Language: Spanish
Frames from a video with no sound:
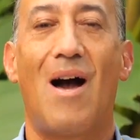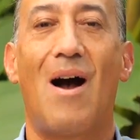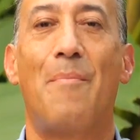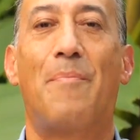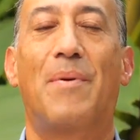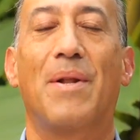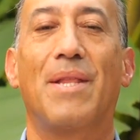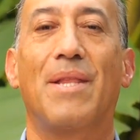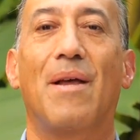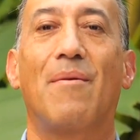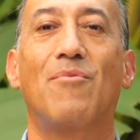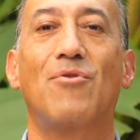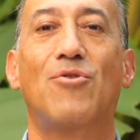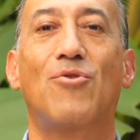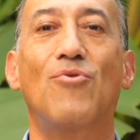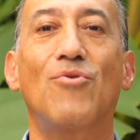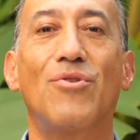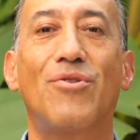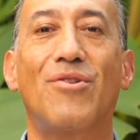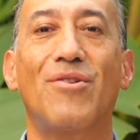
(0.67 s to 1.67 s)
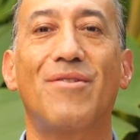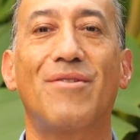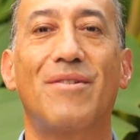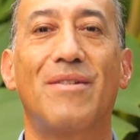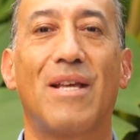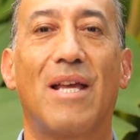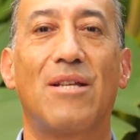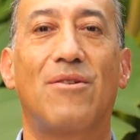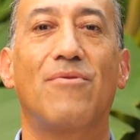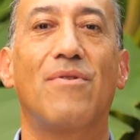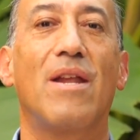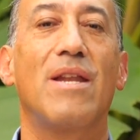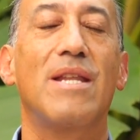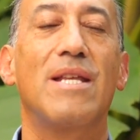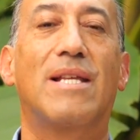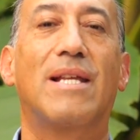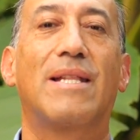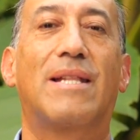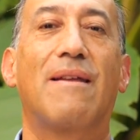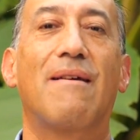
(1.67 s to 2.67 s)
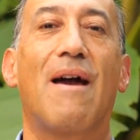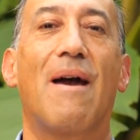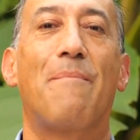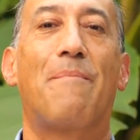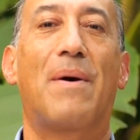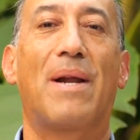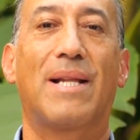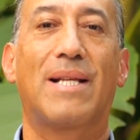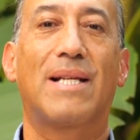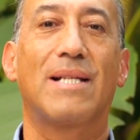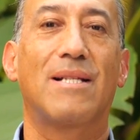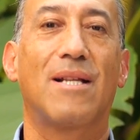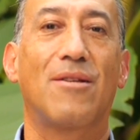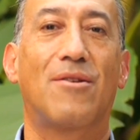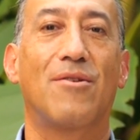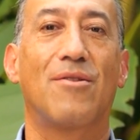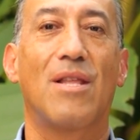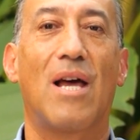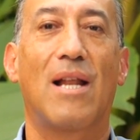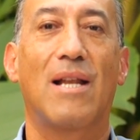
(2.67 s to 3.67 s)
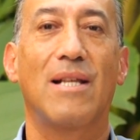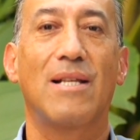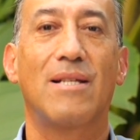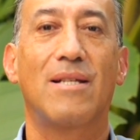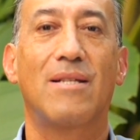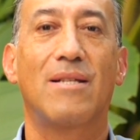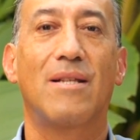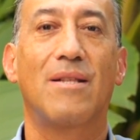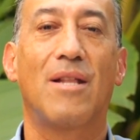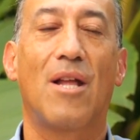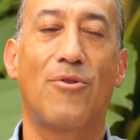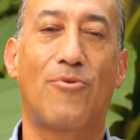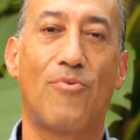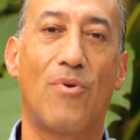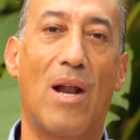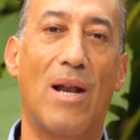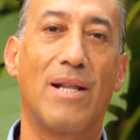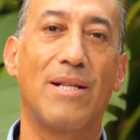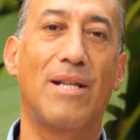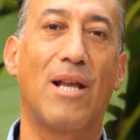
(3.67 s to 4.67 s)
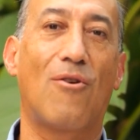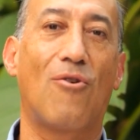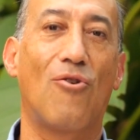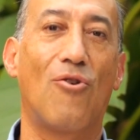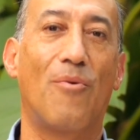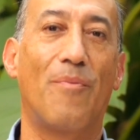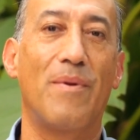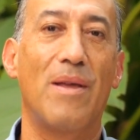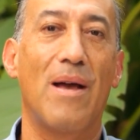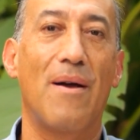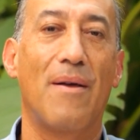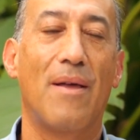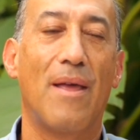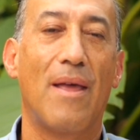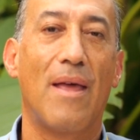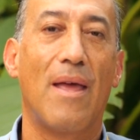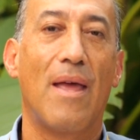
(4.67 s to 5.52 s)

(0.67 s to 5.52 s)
Aprendamos Juntos es una iniciativa de Parques Nacionales Naturales de Colombia